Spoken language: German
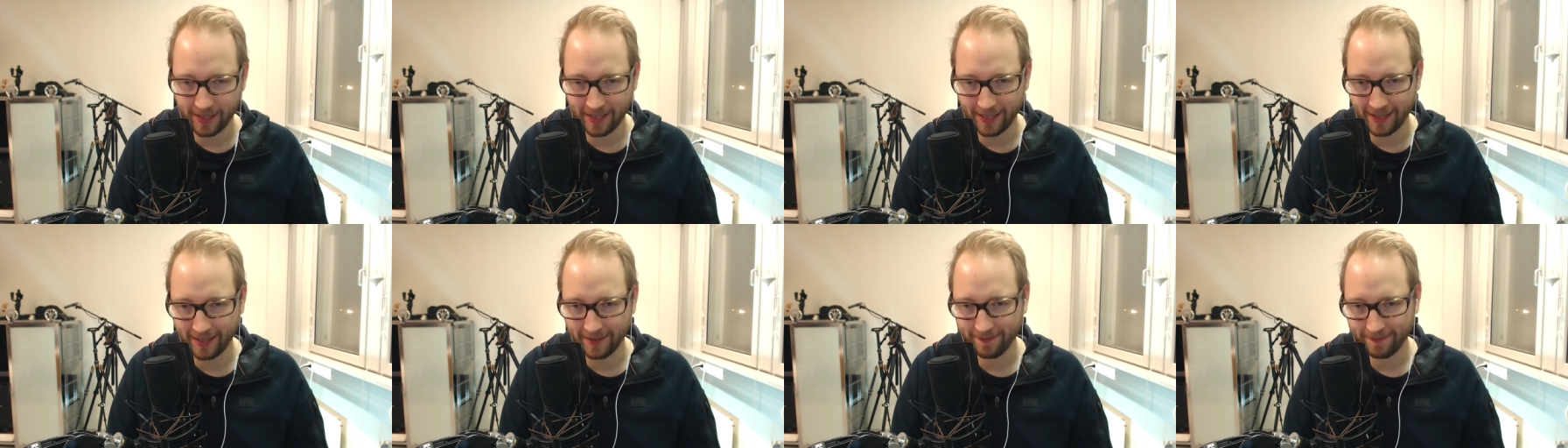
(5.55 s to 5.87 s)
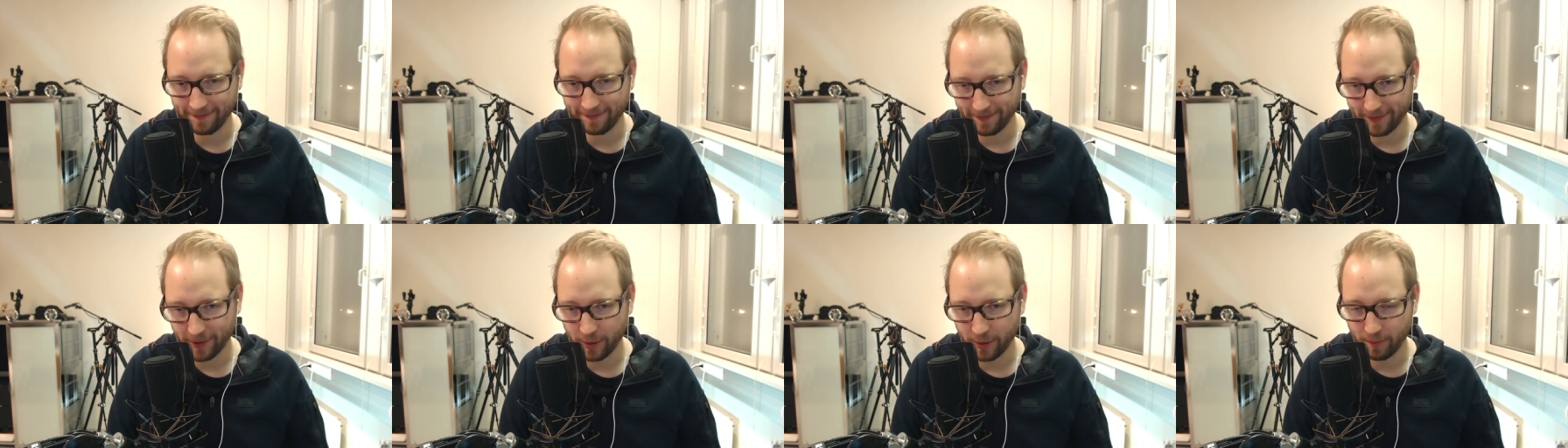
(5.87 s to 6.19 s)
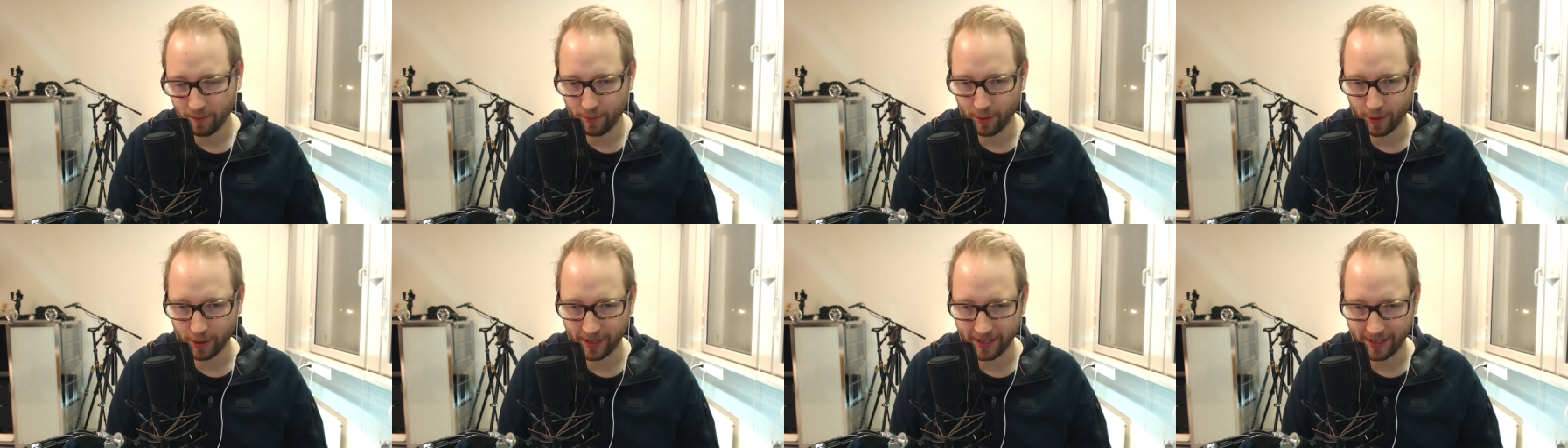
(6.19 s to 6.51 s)
der
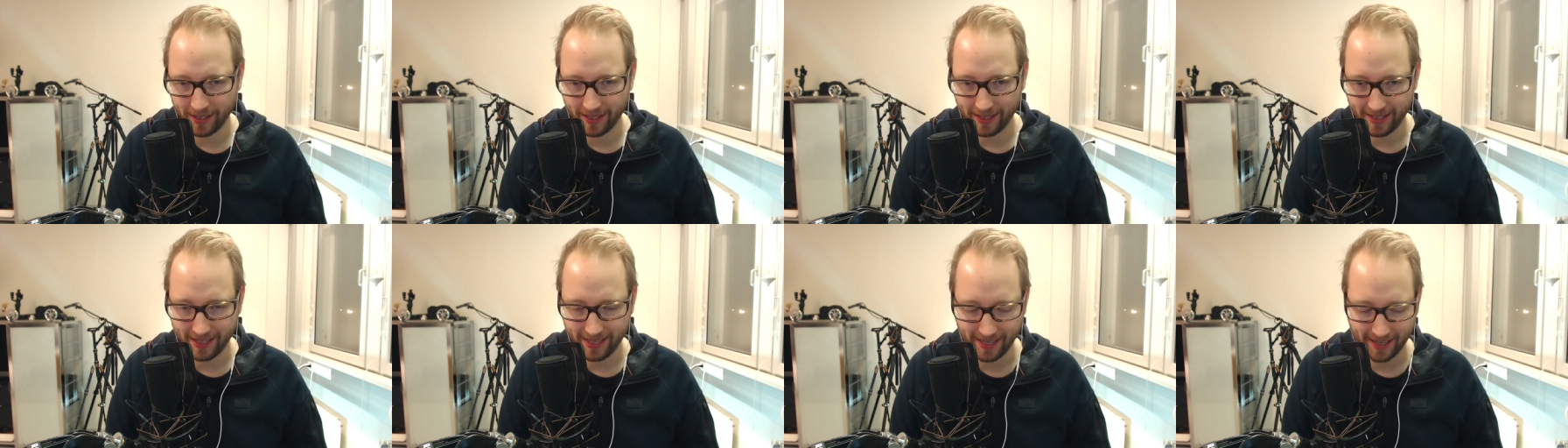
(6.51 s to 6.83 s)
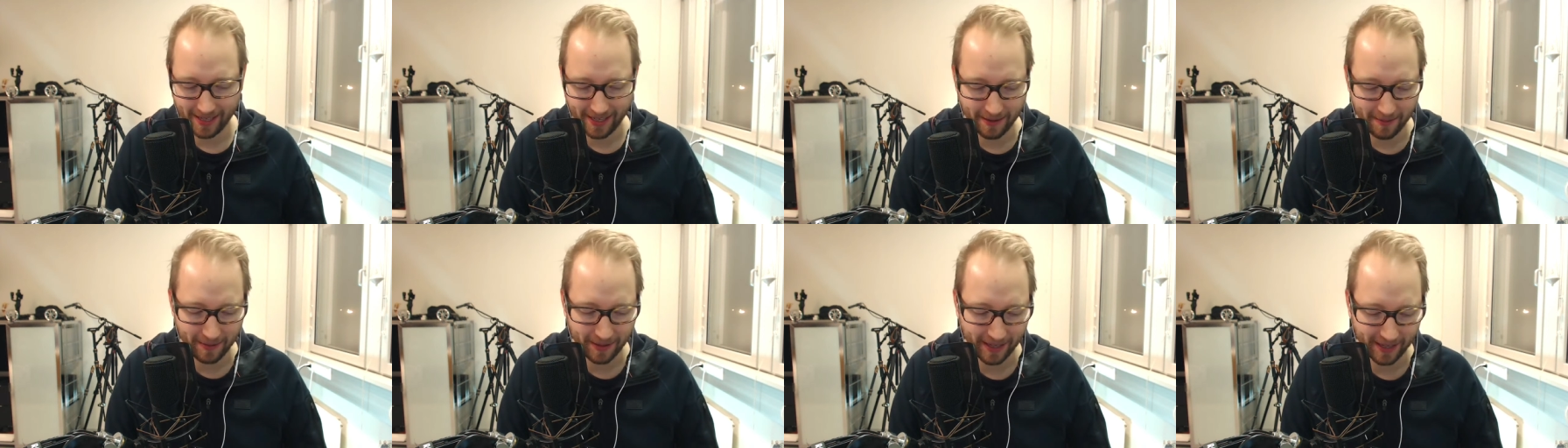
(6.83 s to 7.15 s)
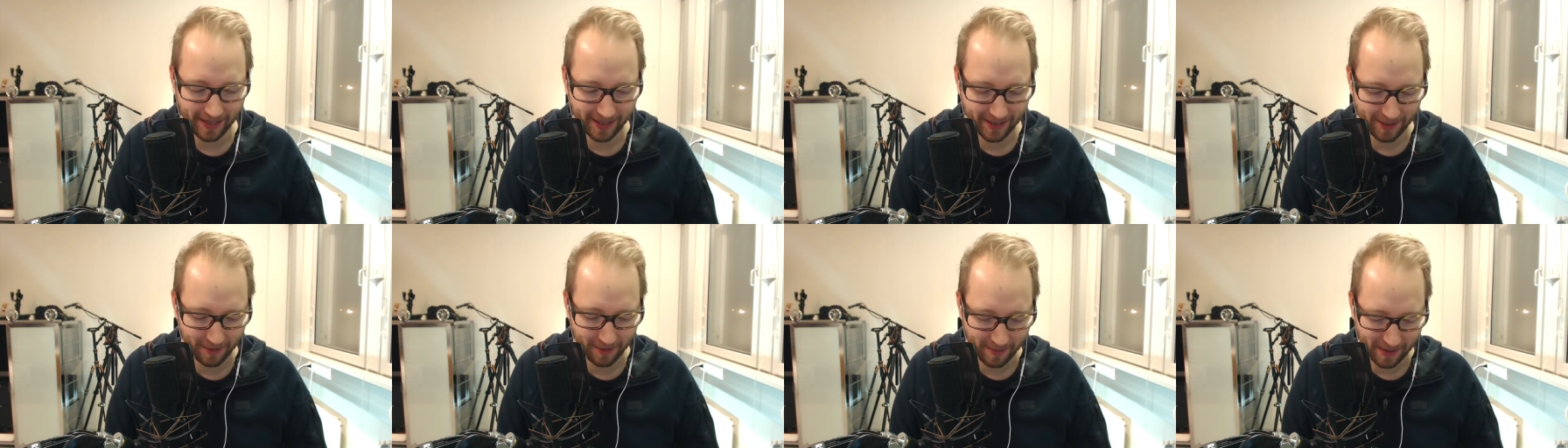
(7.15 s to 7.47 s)
Spontanität habe ich
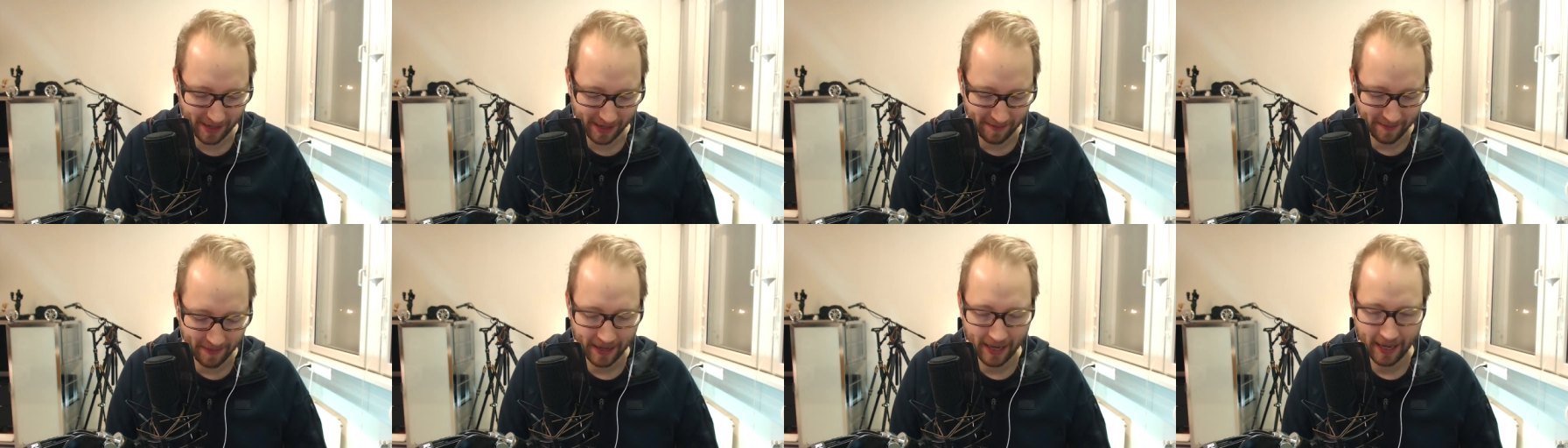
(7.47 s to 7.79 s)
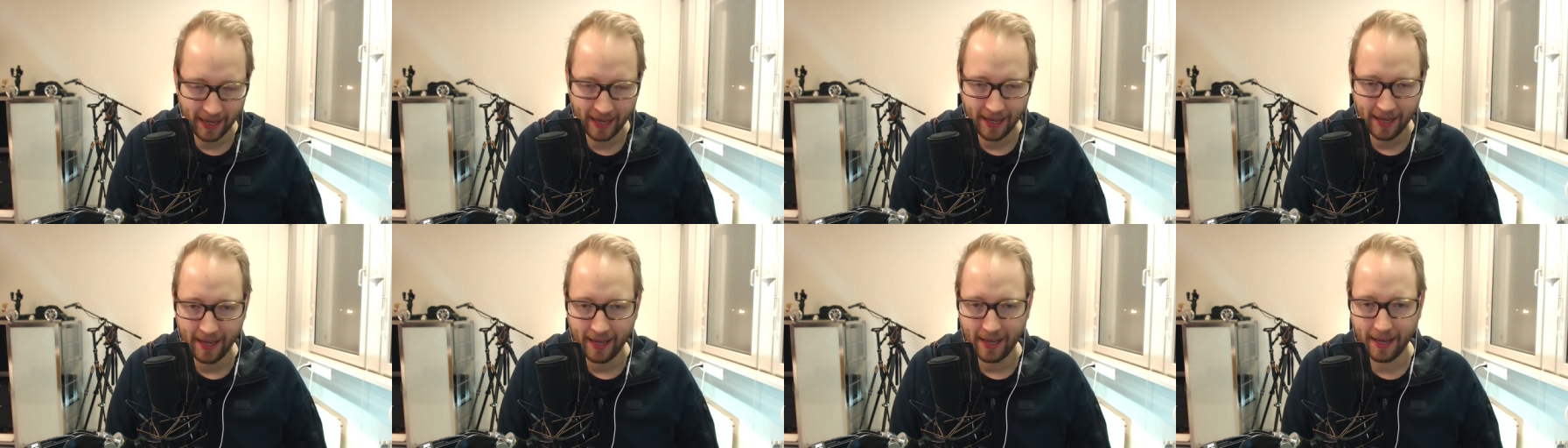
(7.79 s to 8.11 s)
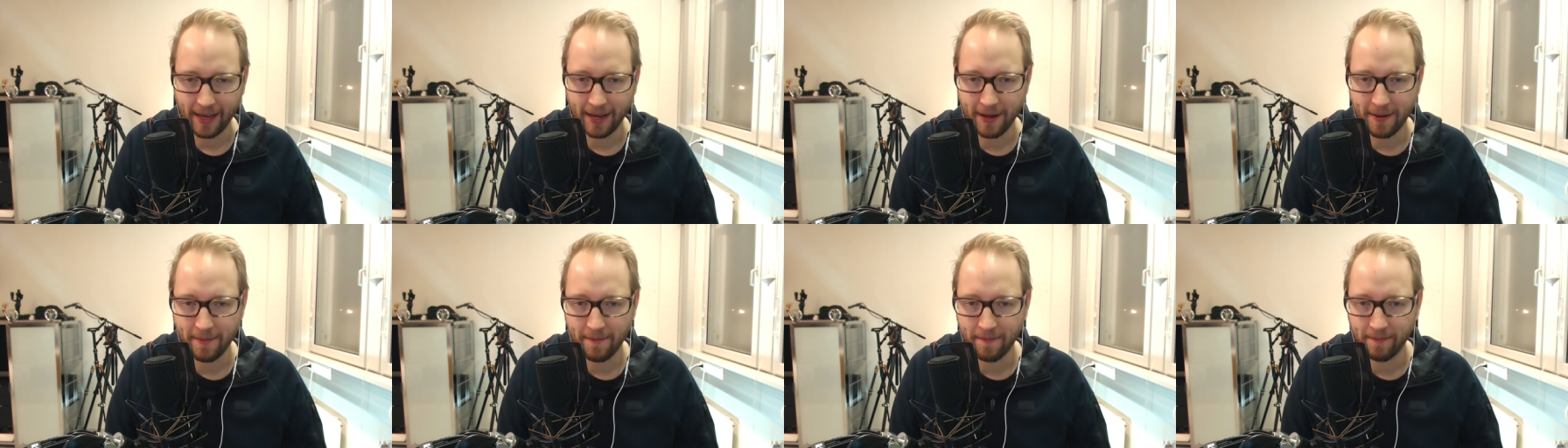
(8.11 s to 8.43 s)
jetzt nochmal
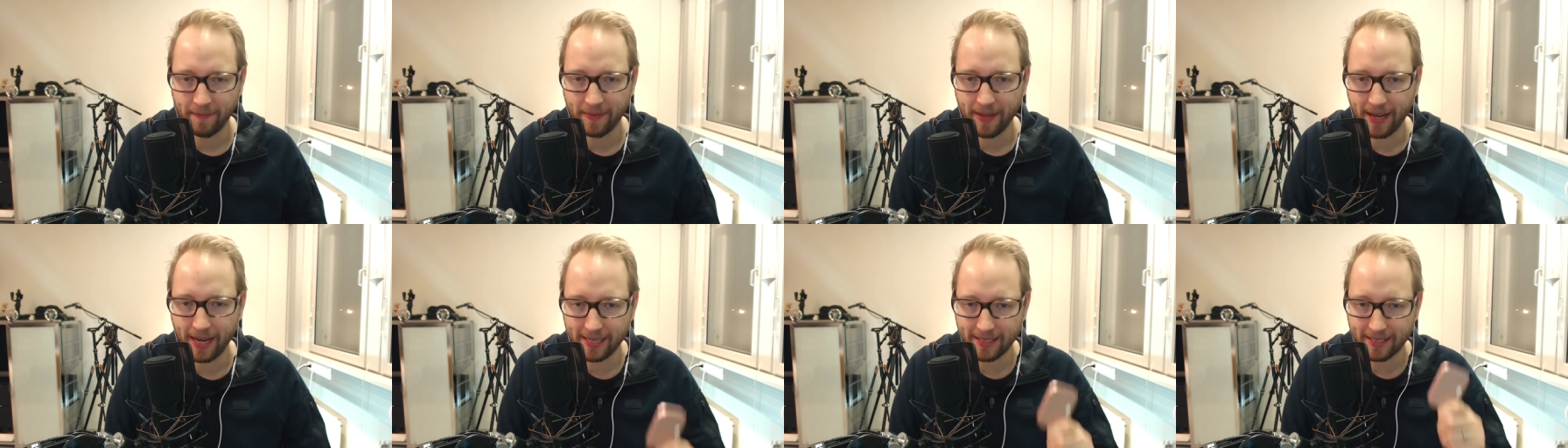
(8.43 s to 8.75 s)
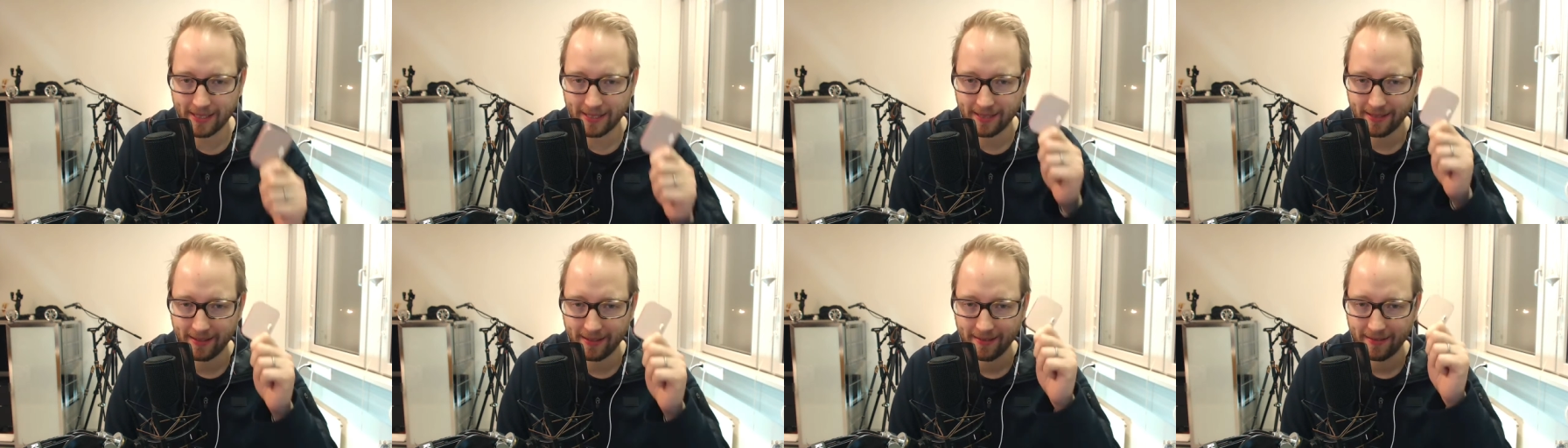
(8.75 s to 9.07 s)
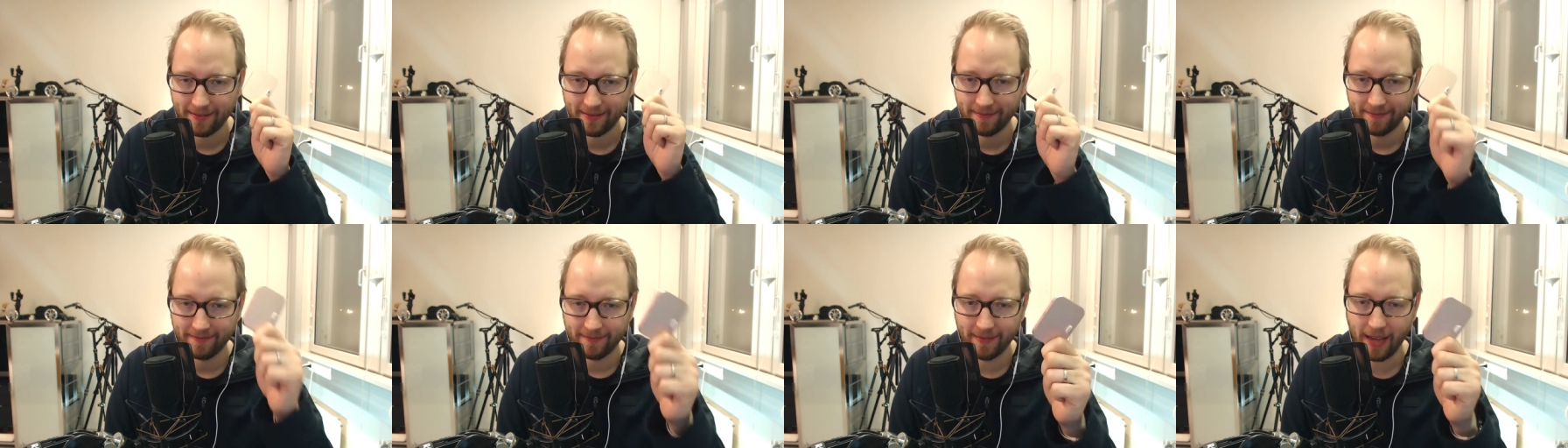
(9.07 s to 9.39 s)
ähm, das
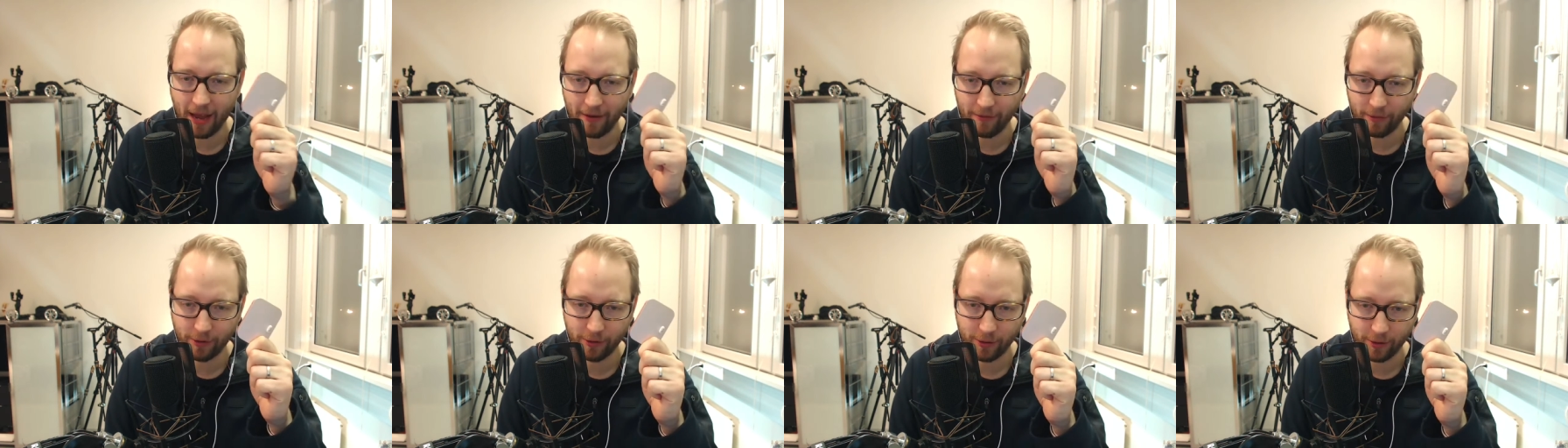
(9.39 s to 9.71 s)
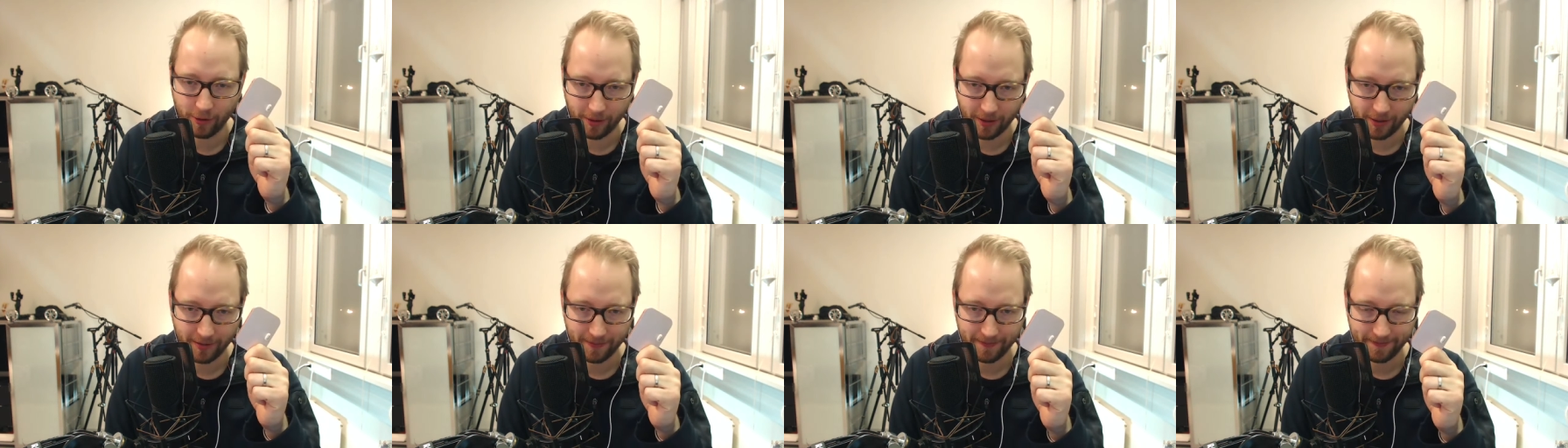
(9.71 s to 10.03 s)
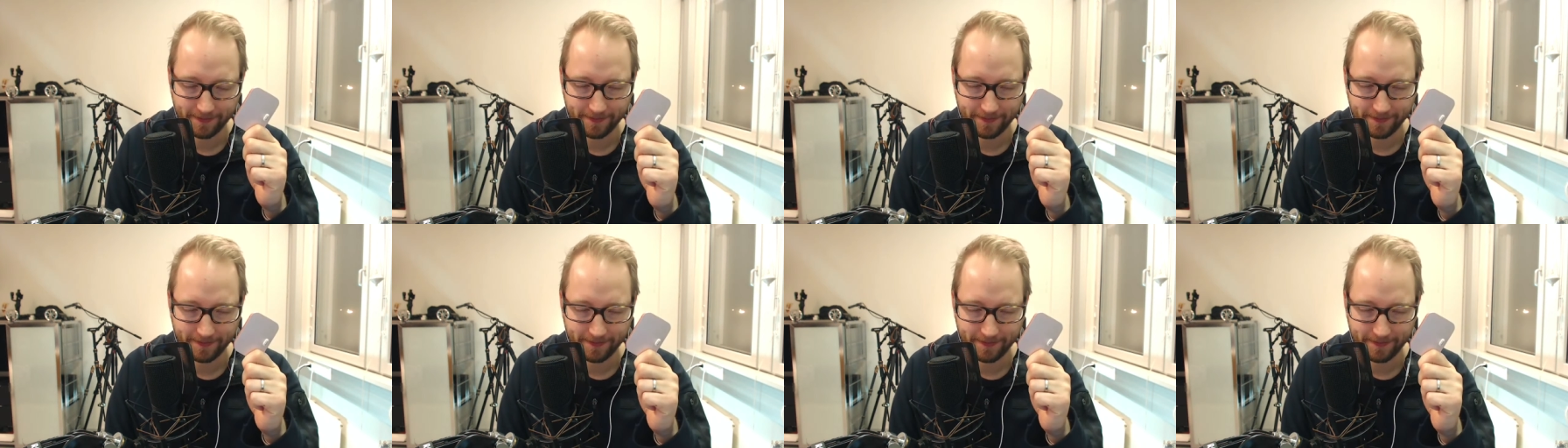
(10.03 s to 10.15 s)
iPhone Dock